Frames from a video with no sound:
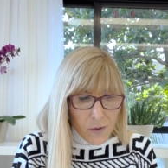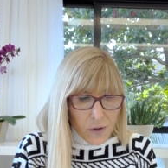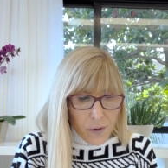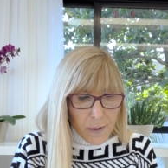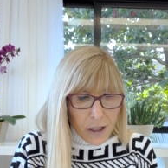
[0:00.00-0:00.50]

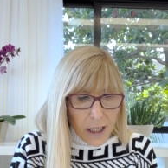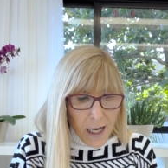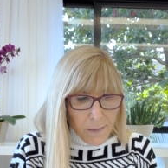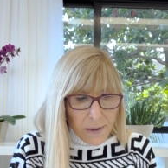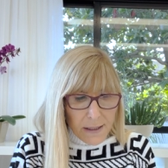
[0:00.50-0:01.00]
sobre
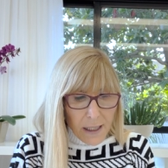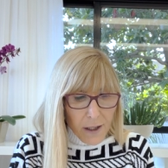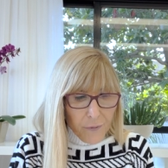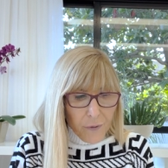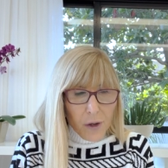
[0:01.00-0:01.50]
Jabes que
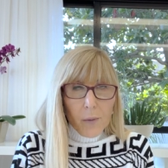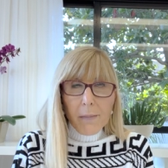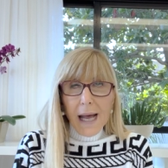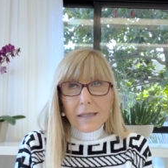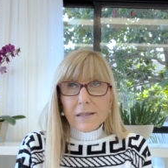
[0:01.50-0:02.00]
ele foi o
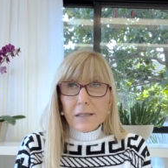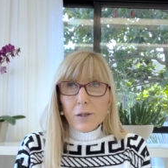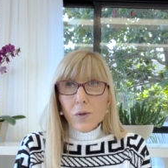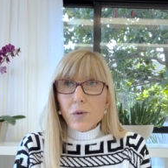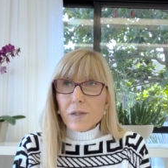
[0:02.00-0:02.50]
mais
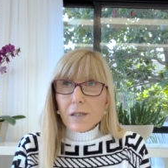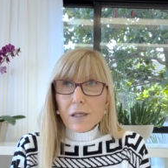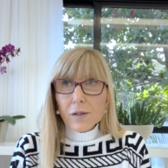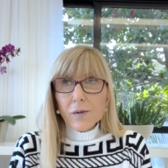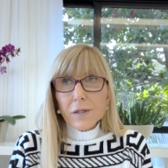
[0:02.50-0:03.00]

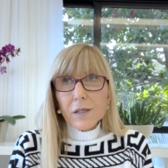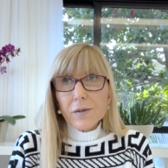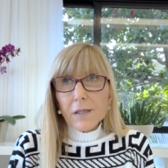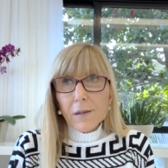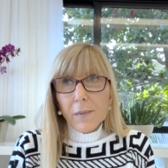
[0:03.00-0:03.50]
ilustre dos
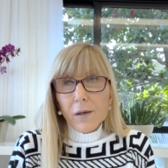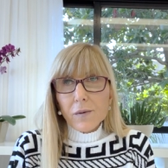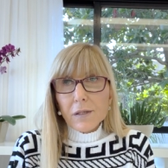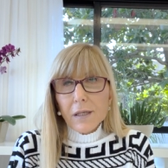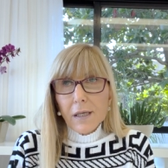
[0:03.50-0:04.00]
seus
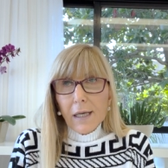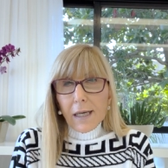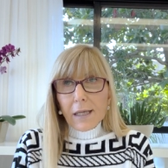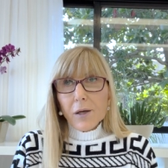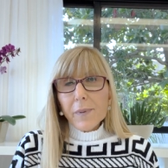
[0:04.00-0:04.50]
irmãos.
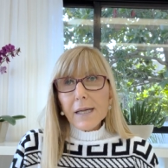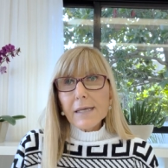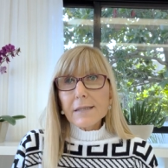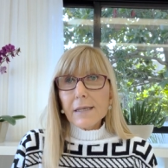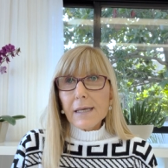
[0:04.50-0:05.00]
Então
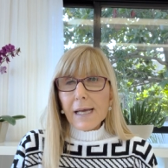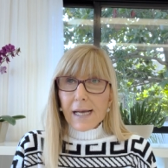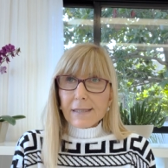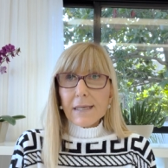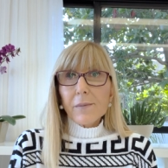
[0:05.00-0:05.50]
parece que
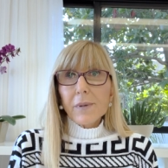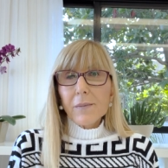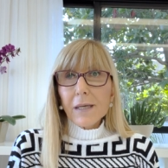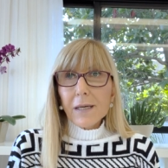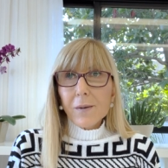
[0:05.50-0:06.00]
essa é a
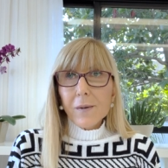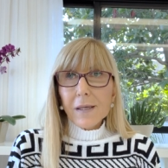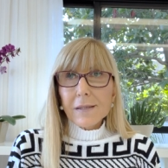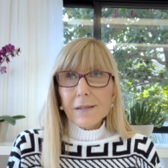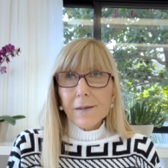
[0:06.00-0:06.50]
primeira
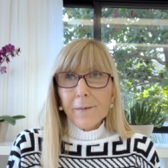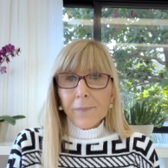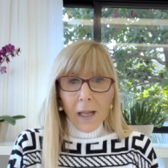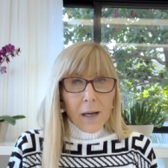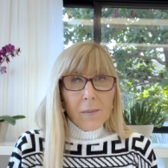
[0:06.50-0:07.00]
coisa.
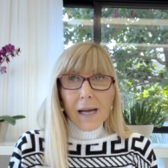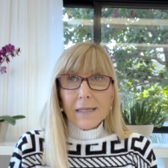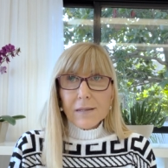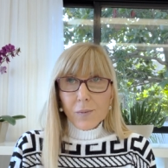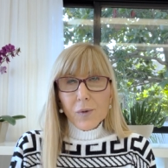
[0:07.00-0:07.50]

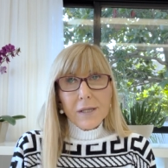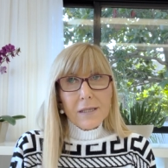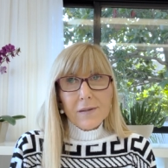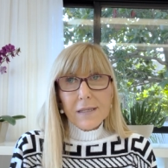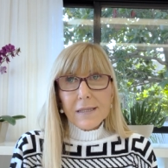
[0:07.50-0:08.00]
Mas
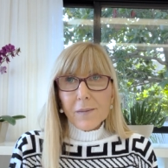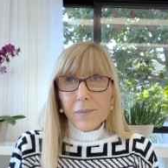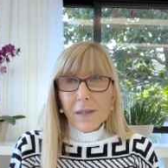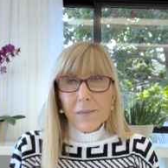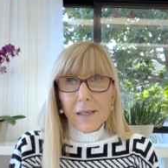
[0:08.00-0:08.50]
muitas vezes a
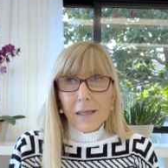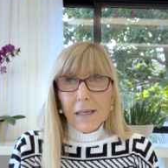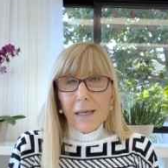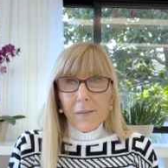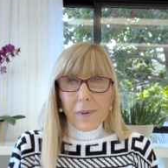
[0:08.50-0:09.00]
Bíblia,
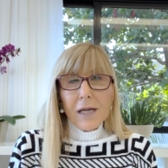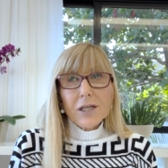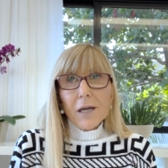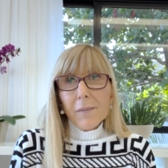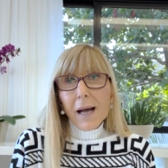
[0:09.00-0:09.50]
para
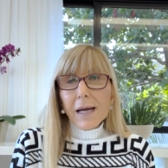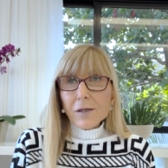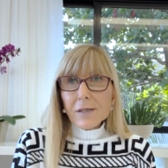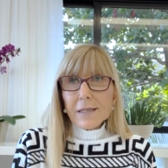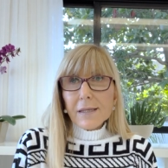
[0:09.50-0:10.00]
chamar a
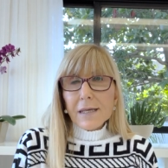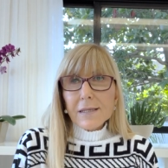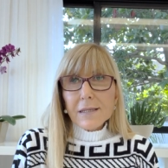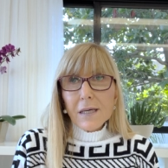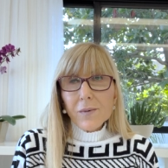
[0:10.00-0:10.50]
nossa
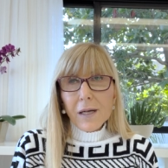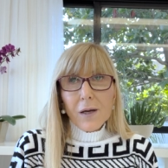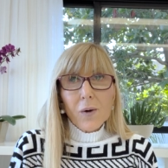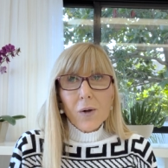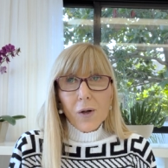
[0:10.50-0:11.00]
atenção, ela
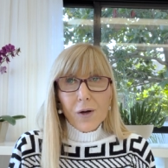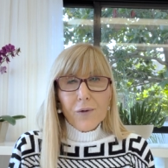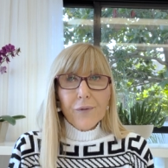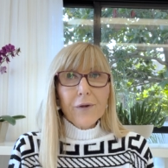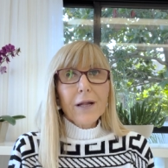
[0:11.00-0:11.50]
coloca
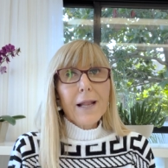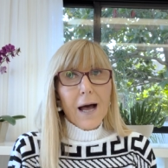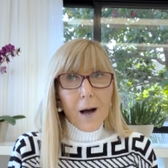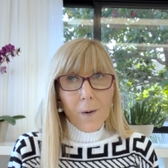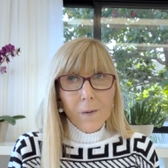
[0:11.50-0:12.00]
o
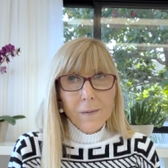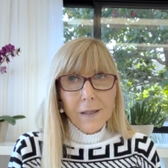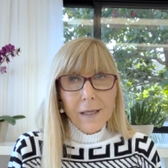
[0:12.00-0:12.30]
final